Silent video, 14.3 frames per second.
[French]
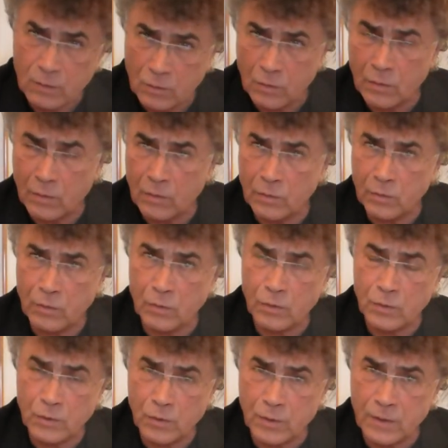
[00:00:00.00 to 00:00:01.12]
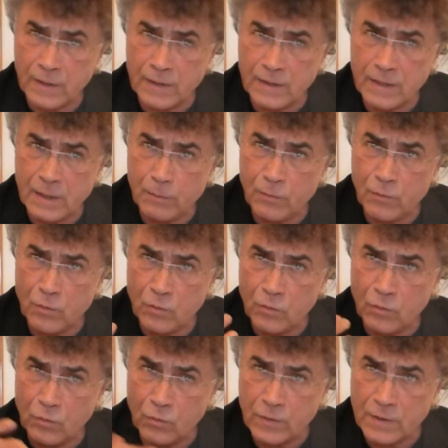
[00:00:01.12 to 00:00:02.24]
de, l'autorité, plus
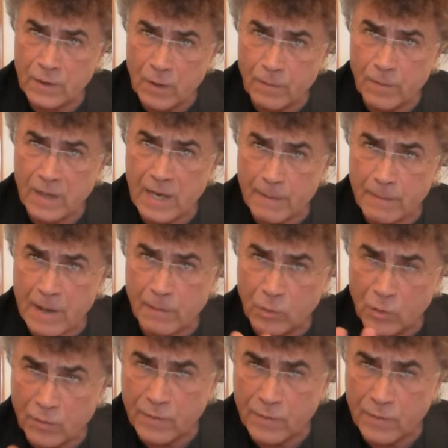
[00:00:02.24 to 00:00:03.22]
nous sommes capables de